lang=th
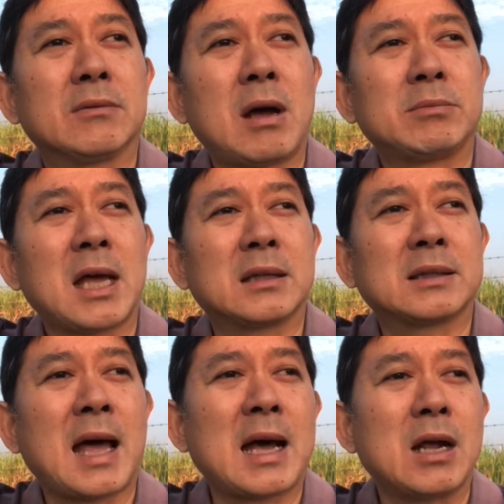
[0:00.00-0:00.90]
ความแตก
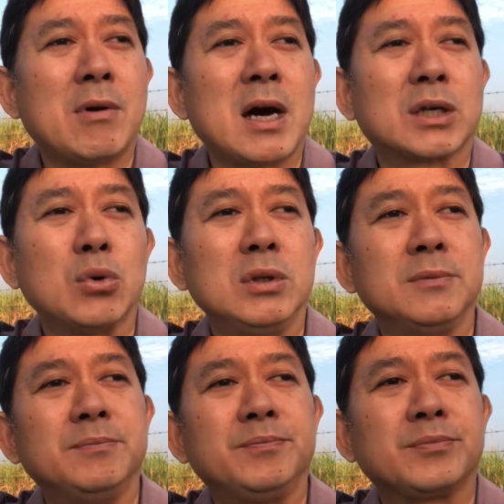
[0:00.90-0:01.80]
ต่างระหว่างรุ่น
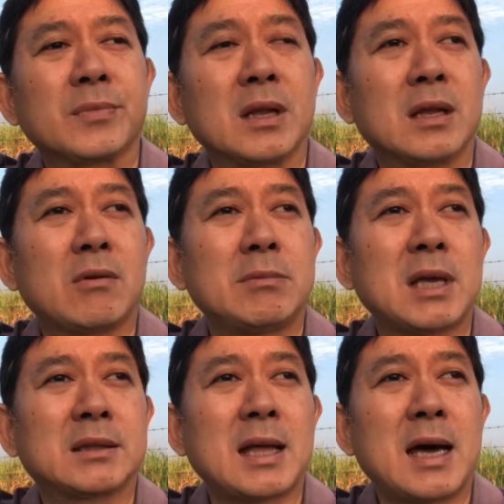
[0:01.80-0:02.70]
ความ
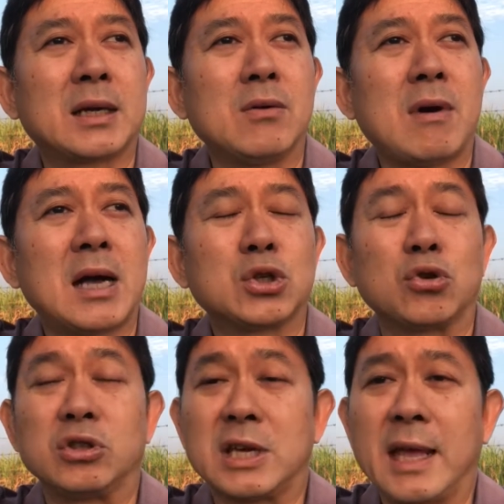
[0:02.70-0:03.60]
แตกต่างระหว่างช
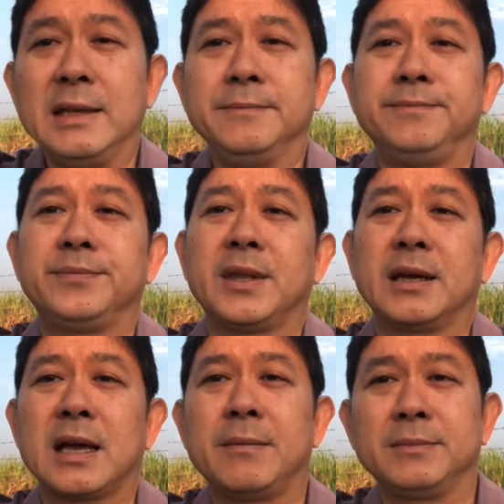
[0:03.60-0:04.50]
นชั้น
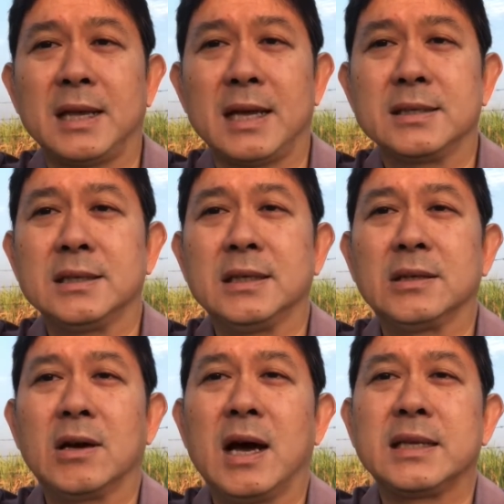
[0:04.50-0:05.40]
นะครับ นะ ซึ่ง
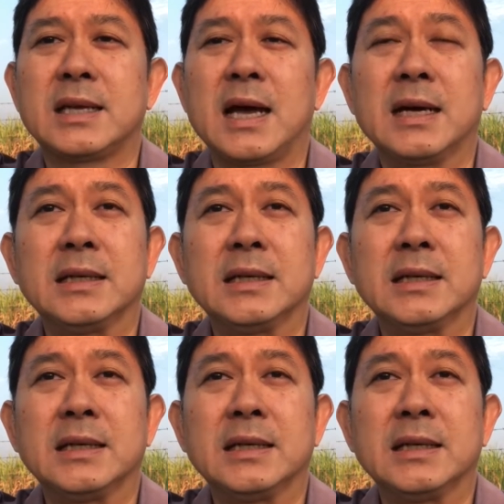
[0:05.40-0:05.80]
ก็อาจจะ